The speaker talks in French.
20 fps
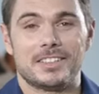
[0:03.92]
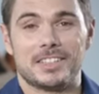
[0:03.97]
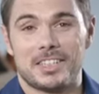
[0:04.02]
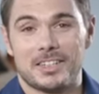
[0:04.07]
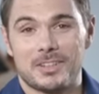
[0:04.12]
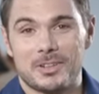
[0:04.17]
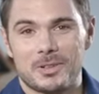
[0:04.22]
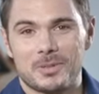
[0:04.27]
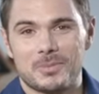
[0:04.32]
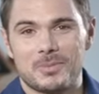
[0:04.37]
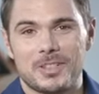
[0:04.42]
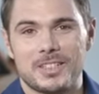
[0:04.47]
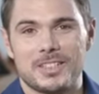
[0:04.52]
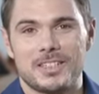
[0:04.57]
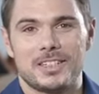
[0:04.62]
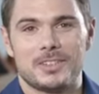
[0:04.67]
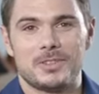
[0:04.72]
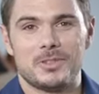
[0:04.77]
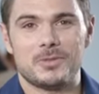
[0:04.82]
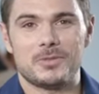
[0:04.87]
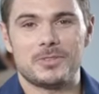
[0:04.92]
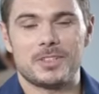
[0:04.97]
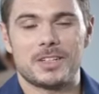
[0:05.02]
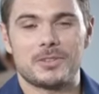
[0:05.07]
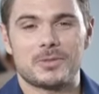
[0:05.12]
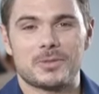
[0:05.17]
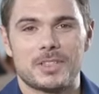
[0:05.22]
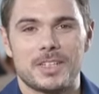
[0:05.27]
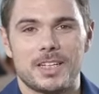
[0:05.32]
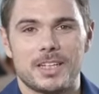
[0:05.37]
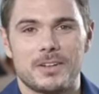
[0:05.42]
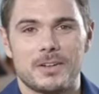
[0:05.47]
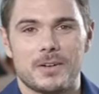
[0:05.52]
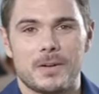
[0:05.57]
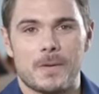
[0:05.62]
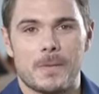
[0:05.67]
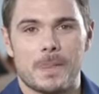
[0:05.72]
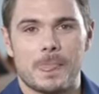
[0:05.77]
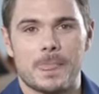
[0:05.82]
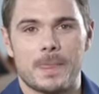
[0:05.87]
J'ai le grand plaisir de vous annoncer
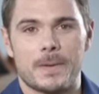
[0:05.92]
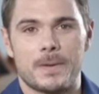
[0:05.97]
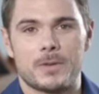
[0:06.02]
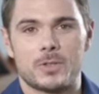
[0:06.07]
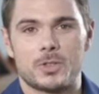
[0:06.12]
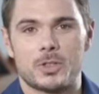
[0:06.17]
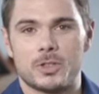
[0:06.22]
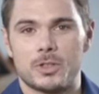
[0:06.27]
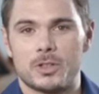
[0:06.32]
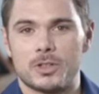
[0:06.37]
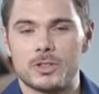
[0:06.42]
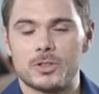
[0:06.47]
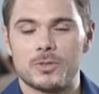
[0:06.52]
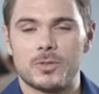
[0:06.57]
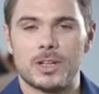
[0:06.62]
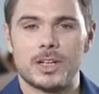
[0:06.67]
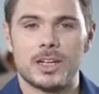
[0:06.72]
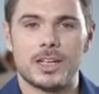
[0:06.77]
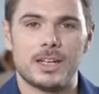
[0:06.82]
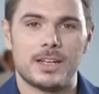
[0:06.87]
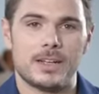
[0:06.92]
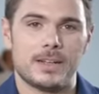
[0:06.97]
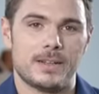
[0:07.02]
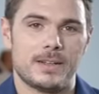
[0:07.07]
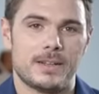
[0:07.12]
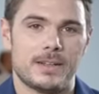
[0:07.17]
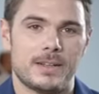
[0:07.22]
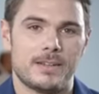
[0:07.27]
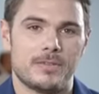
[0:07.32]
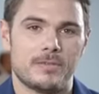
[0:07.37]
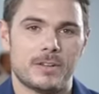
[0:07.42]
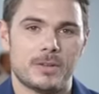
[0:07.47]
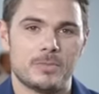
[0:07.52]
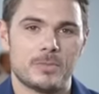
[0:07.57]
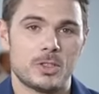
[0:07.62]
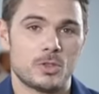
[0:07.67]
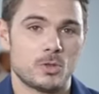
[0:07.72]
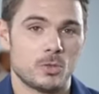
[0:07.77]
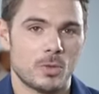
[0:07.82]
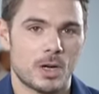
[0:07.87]
que je rejoins la,
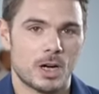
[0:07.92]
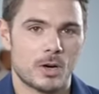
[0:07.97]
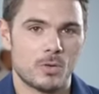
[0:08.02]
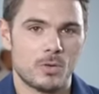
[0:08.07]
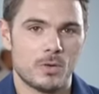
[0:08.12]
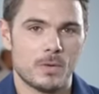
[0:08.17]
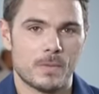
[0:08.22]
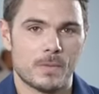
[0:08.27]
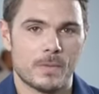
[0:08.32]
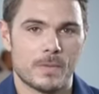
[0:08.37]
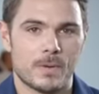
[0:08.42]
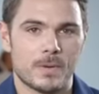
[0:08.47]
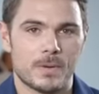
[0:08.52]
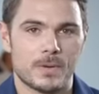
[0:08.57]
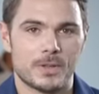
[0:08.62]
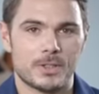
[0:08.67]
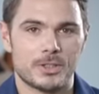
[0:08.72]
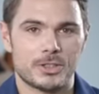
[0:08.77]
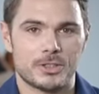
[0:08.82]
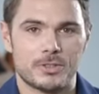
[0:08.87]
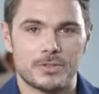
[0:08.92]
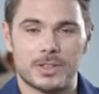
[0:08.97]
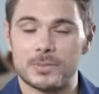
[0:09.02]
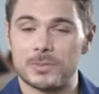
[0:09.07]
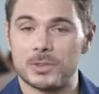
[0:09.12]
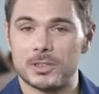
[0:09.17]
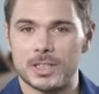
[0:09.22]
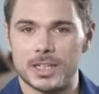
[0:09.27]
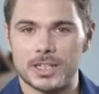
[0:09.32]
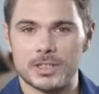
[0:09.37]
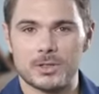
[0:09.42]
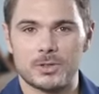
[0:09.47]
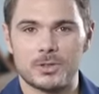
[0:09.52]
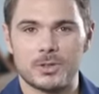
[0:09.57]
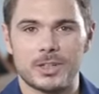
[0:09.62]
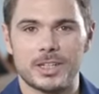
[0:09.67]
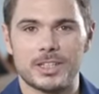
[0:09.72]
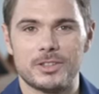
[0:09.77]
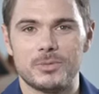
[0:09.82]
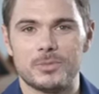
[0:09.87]
famille Subaru. Euh, je suis vraiment très
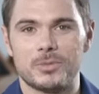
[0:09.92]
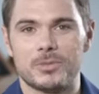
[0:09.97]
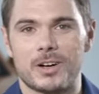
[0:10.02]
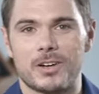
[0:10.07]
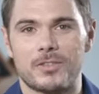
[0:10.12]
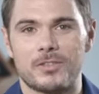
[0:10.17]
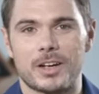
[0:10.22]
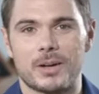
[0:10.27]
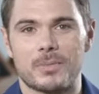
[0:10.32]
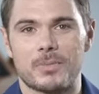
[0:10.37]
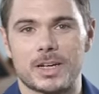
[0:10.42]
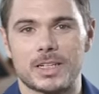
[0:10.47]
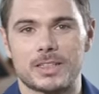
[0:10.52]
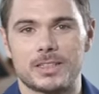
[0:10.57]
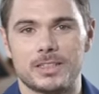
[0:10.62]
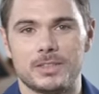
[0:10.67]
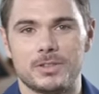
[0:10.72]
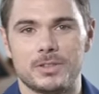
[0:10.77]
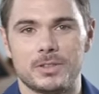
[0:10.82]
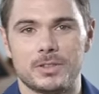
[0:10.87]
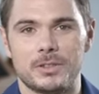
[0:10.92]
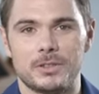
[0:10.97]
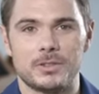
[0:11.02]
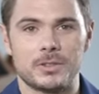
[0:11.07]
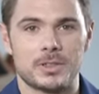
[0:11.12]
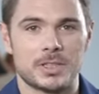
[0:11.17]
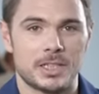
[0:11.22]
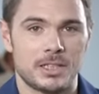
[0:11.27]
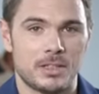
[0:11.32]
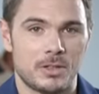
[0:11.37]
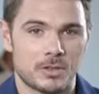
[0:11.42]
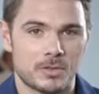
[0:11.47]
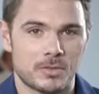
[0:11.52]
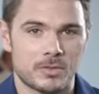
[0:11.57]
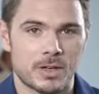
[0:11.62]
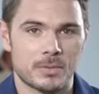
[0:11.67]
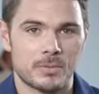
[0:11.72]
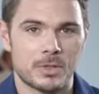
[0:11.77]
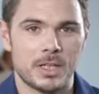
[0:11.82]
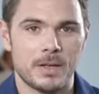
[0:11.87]
honoré de pouvoir faire partie de, cette grande
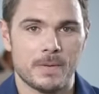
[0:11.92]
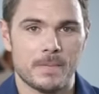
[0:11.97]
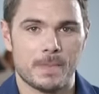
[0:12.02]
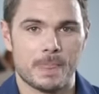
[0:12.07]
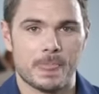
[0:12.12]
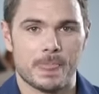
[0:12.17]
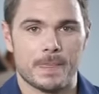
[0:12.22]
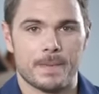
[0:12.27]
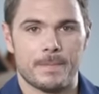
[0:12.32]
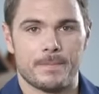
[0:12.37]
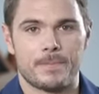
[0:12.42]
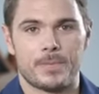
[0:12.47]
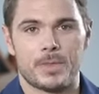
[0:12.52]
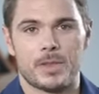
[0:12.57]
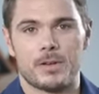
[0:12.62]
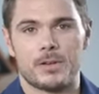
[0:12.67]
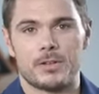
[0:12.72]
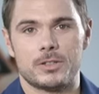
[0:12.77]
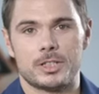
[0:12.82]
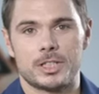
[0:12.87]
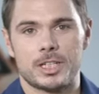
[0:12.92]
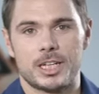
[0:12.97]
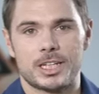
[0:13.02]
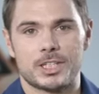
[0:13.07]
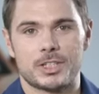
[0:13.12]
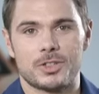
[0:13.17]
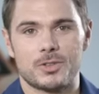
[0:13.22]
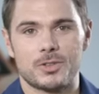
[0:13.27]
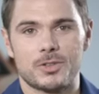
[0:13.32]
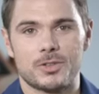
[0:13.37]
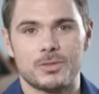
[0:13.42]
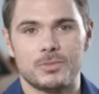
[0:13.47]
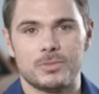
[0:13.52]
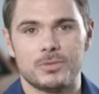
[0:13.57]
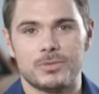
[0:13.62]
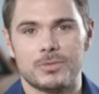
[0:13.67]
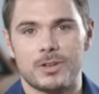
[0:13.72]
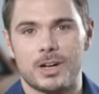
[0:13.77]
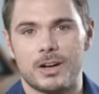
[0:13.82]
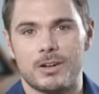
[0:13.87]
famille. Euh, j'ai la chance de
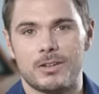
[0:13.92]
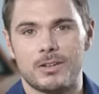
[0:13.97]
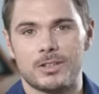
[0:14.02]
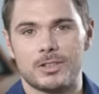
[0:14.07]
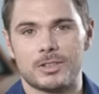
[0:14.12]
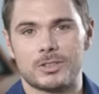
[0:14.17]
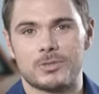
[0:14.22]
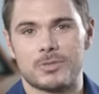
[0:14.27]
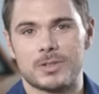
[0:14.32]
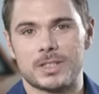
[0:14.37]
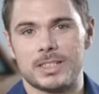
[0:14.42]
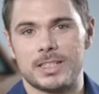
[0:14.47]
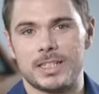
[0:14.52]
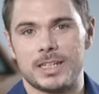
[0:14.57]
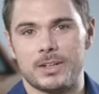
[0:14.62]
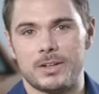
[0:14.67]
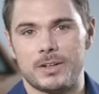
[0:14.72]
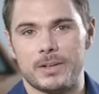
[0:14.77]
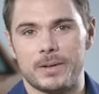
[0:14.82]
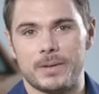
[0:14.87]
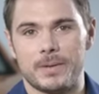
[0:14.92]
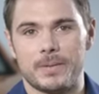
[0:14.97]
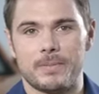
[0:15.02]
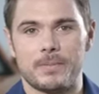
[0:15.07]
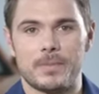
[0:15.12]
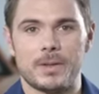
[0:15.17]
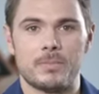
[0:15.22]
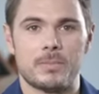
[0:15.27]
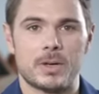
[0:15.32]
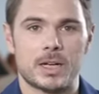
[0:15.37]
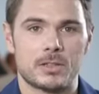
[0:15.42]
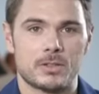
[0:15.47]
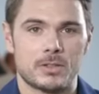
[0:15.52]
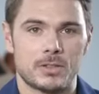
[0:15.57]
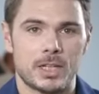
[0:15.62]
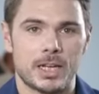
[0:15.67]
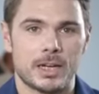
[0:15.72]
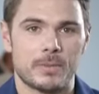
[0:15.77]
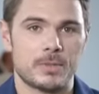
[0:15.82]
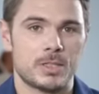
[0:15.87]
pouvoir euh, choisir mes
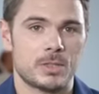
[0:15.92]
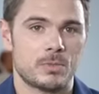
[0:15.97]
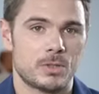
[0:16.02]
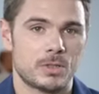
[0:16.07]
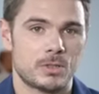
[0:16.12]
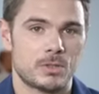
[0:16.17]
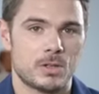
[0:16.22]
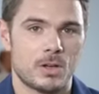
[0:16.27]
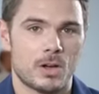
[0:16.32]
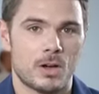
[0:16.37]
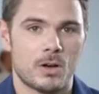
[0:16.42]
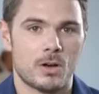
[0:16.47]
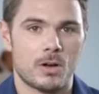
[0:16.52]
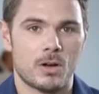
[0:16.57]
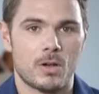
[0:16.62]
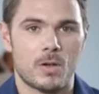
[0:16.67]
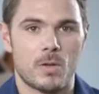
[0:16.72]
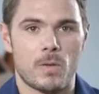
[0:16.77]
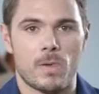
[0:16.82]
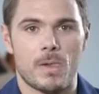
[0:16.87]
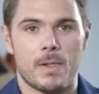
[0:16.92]
partenaires, mes sponsors